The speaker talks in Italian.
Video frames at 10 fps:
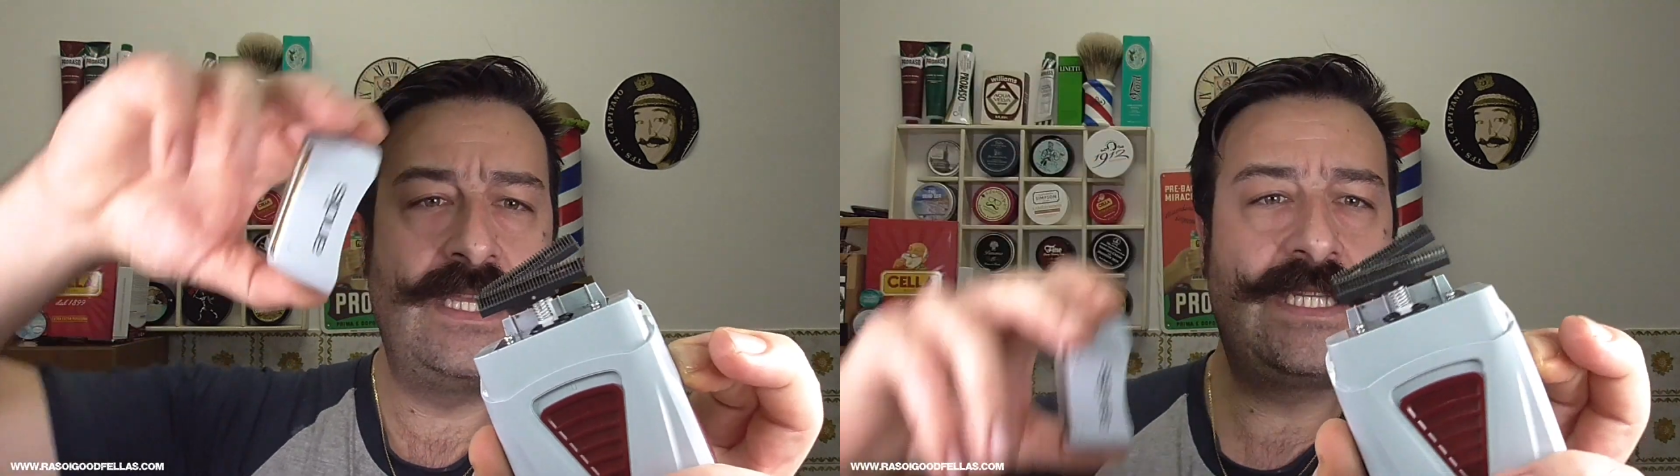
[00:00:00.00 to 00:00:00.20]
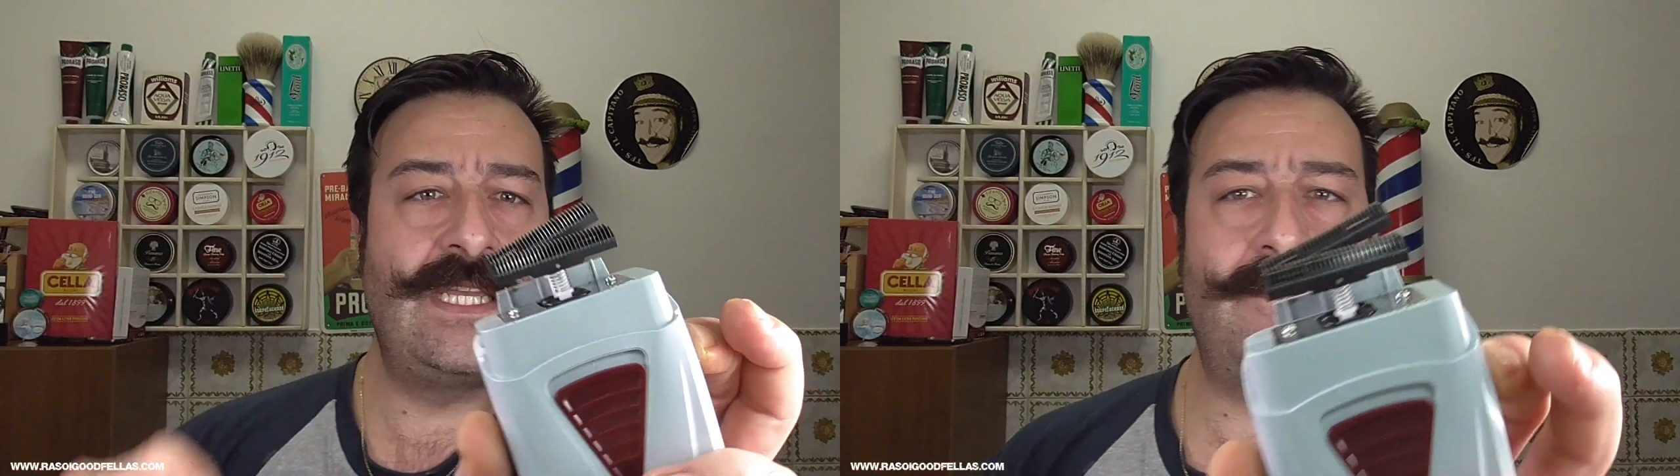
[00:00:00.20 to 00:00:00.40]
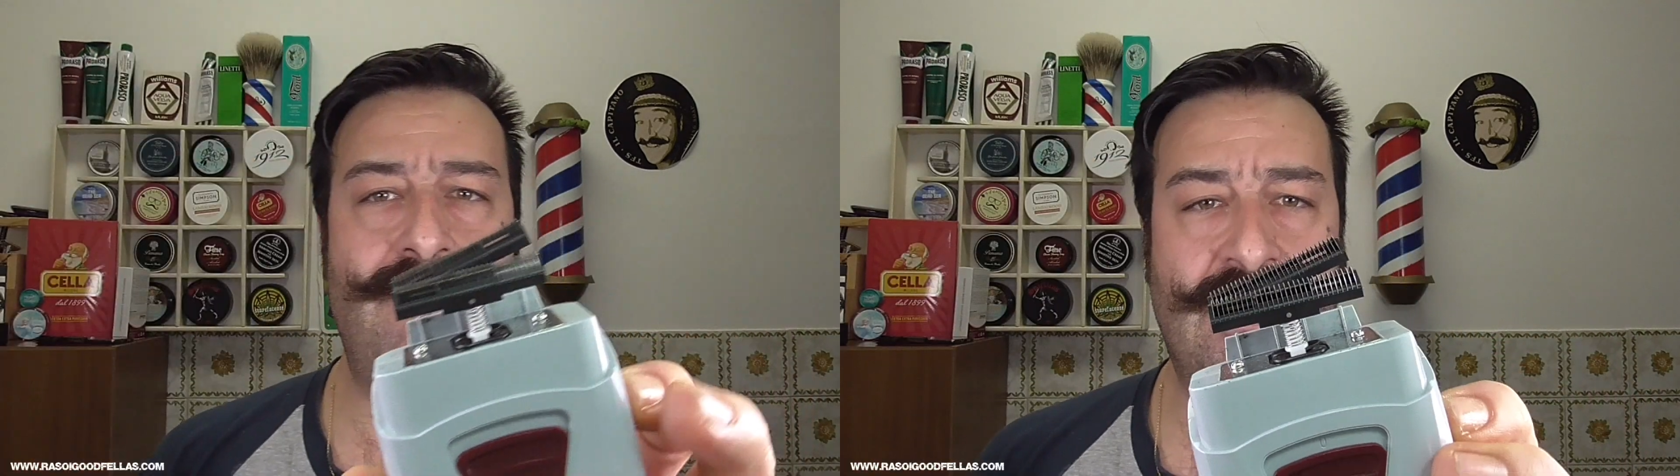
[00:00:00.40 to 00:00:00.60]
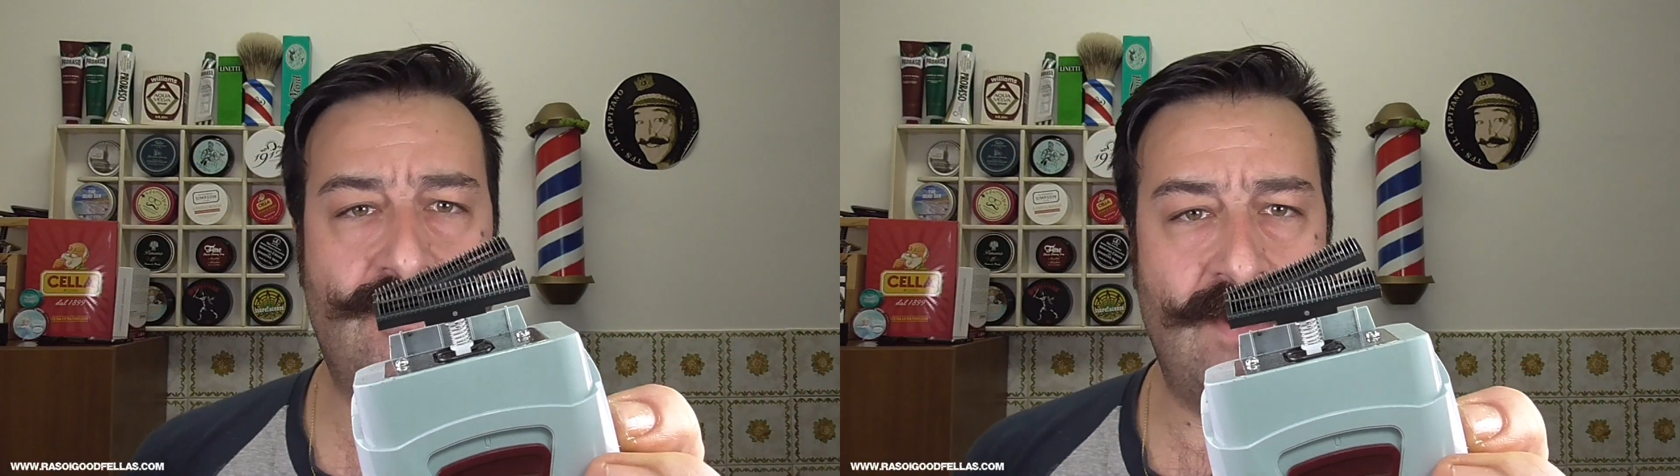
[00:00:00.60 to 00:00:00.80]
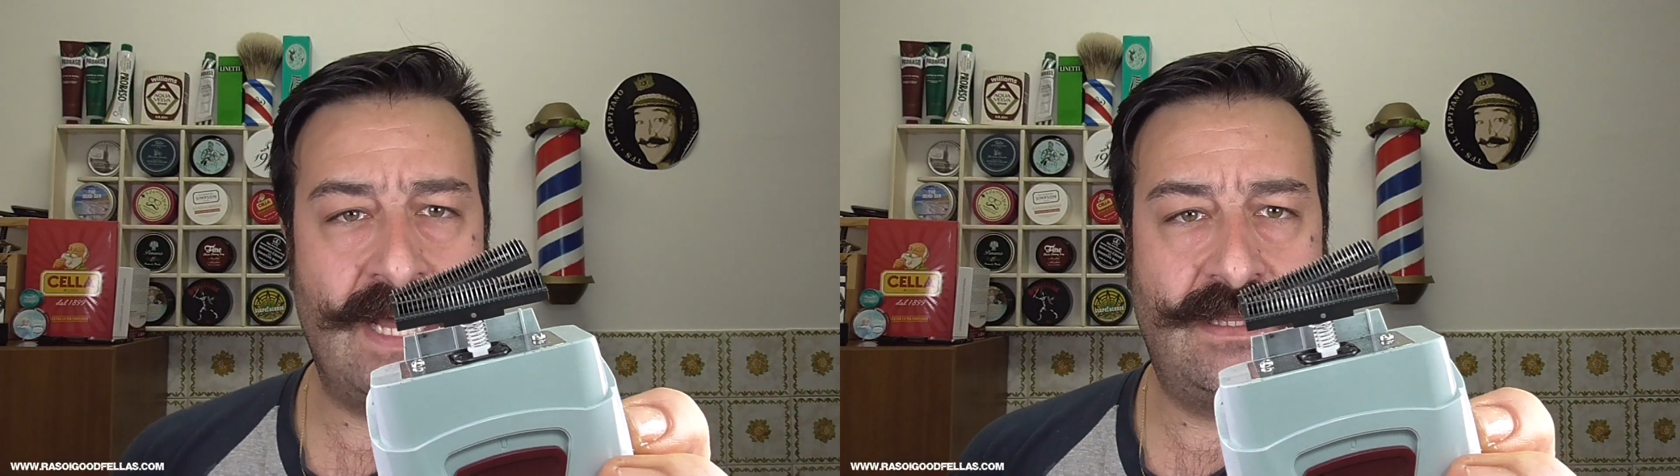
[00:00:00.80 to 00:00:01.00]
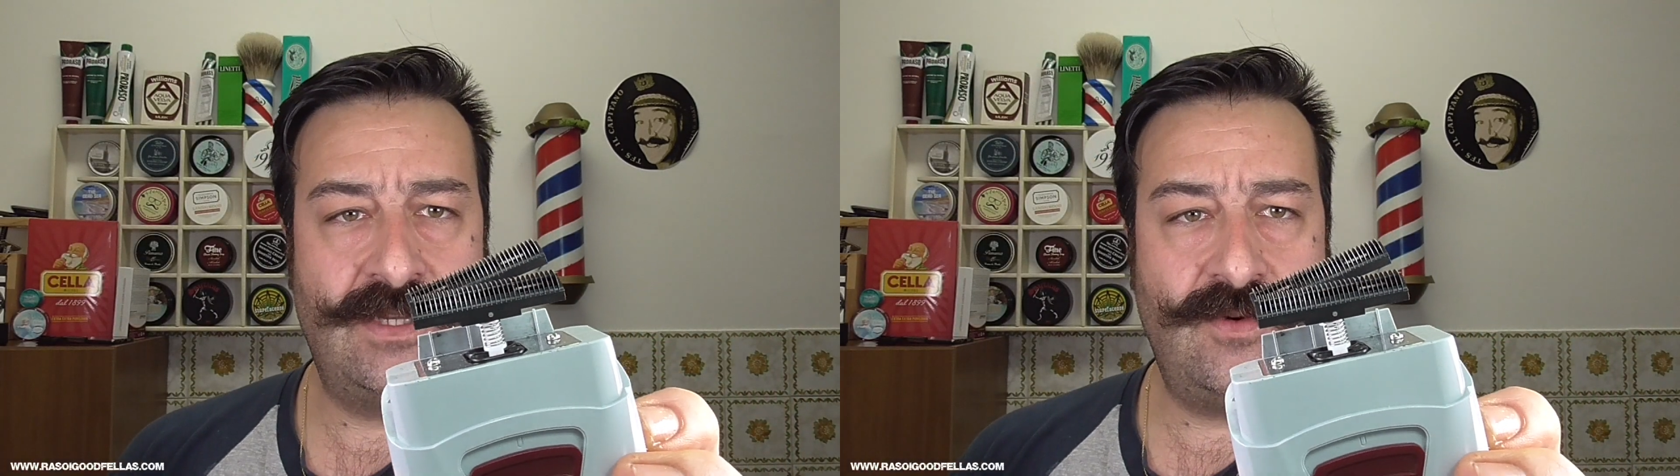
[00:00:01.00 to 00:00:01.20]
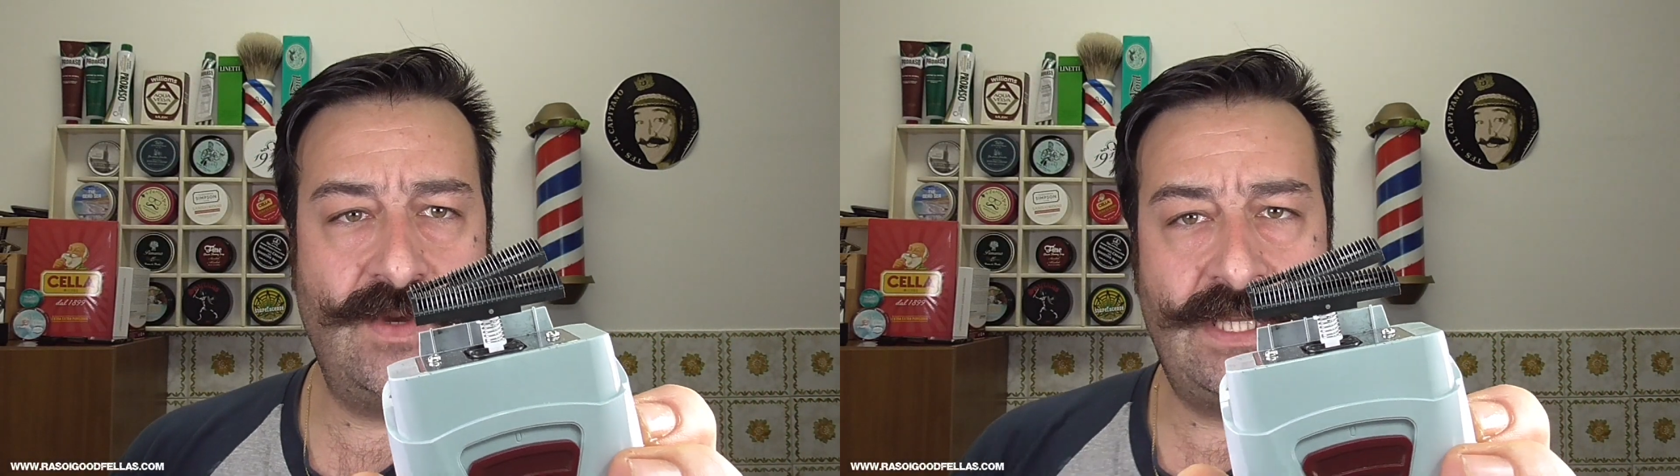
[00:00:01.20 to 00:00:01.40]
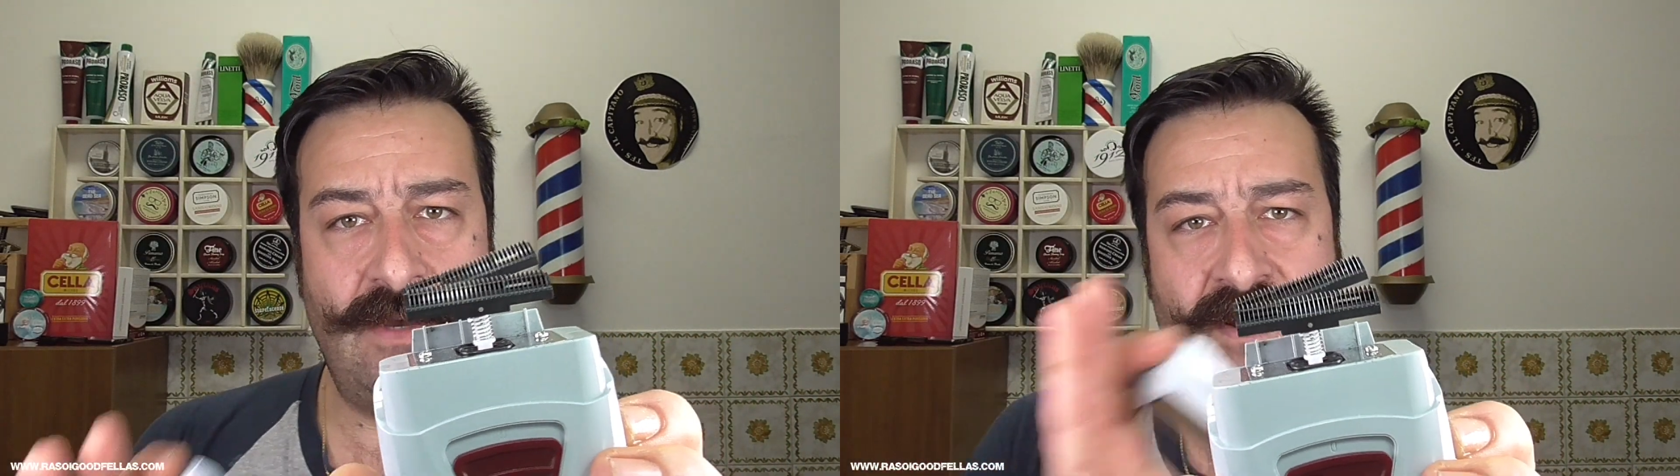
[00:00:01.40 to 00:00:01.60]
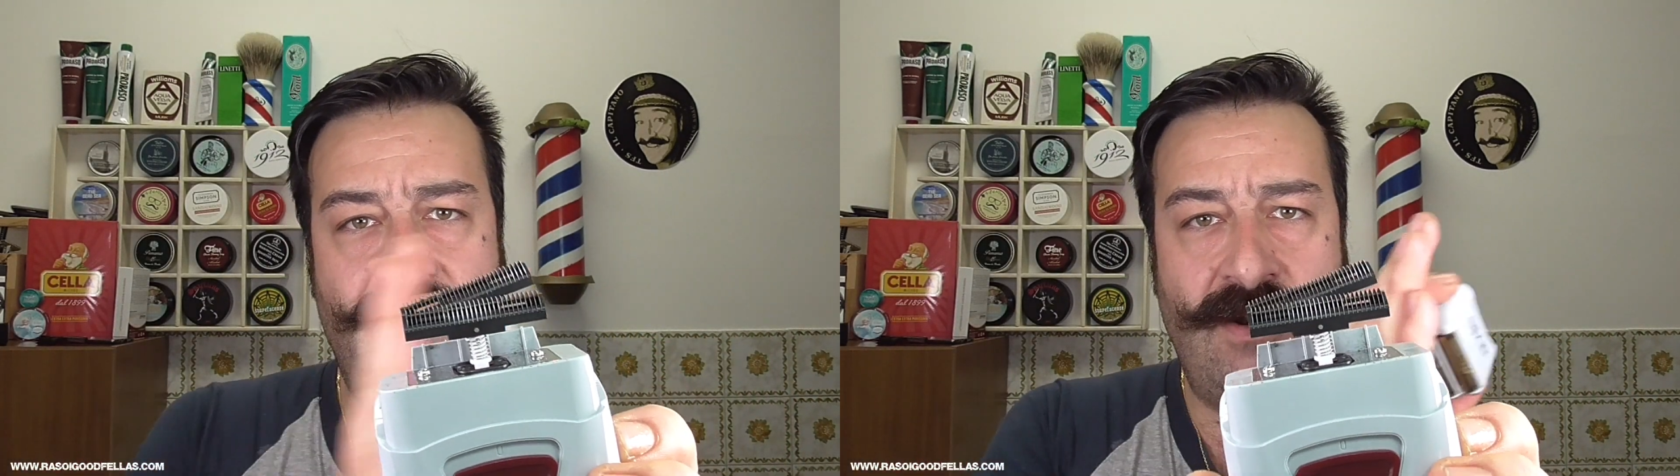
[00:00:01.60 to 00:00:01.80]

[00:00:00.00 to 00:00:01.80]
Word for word: testine basculanti, sono queste qua,